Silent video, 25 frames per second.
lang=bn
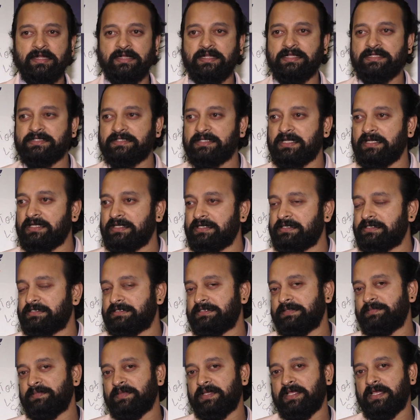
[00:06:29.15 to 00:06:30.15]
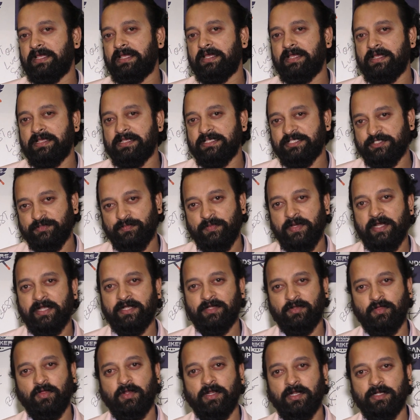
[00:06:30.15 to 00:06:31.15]
ন্যাশনাল টিমকে ইন্সপায়ার
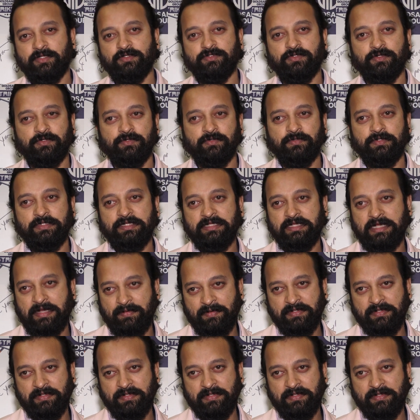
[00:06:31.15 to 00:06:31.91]
করার জন্যই